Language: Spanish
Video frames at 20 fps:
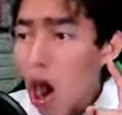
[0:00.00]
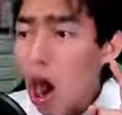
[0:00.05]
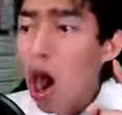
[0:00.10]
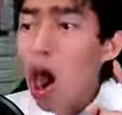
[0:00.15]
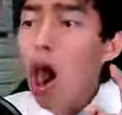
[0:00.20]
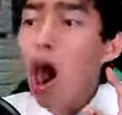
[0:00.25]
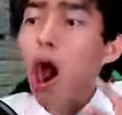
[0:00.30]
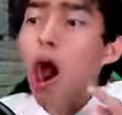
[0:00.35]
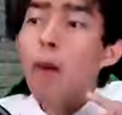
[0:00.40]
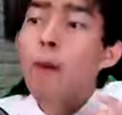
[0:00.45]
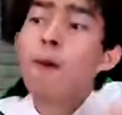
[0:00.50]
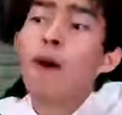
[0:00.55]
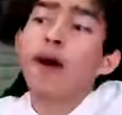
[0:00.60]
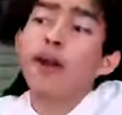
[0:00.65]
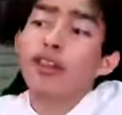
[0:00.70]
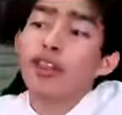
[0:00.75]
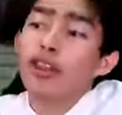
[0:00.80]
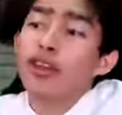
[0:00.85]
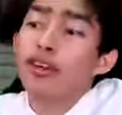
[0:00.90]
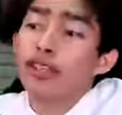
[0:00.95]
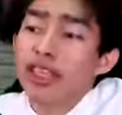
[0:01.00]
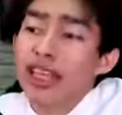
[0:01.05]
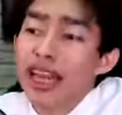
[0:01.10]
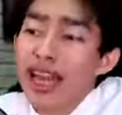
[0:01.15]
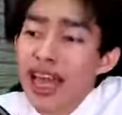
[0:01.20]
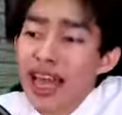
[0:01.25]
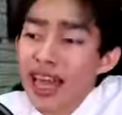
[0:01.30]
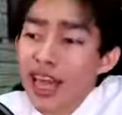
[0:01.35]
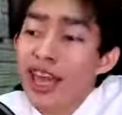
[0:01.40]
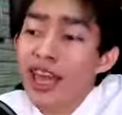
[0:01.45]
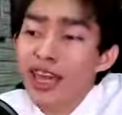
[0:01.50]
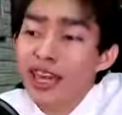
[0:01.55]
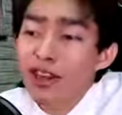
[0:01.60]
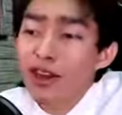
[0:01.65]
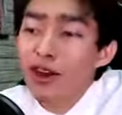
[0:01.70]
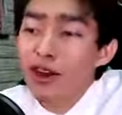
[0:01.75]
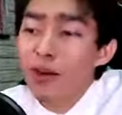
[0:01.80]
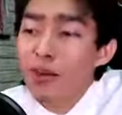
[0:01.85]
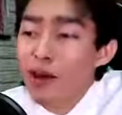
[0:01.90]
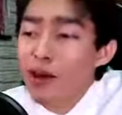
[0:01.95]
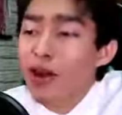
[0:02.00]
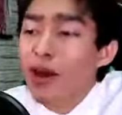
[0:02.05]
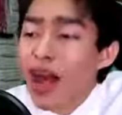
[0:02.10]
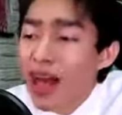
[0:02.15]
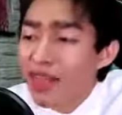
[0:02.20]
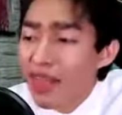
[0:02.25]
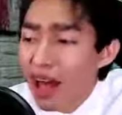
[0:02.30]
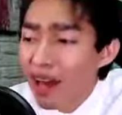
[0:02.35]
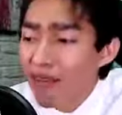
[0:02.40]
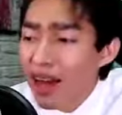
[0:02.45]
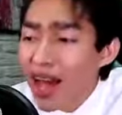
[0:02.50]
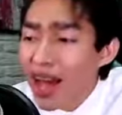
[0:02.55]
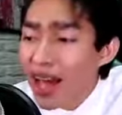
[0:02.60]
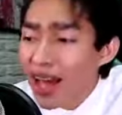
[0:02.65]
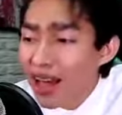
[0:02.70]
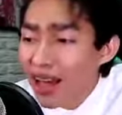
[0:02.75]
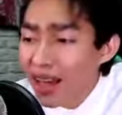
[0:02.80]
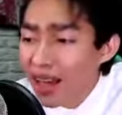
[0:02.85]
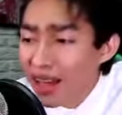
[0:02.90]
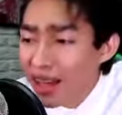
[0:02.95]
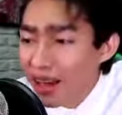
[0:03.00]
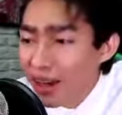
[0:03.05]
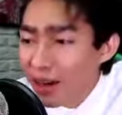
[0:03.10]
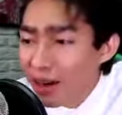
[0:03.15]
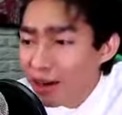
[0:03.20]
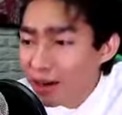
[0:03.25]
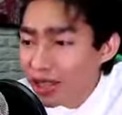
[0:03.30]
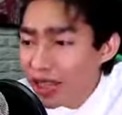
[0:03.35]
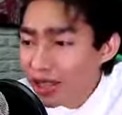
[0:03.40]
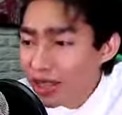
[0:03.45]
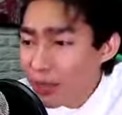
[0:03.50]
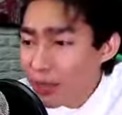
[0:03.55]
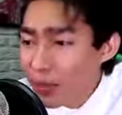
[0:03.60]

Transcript: ¡Oh, por Dios! ¿Y ¿Yo cómo lo ganaba? O sea,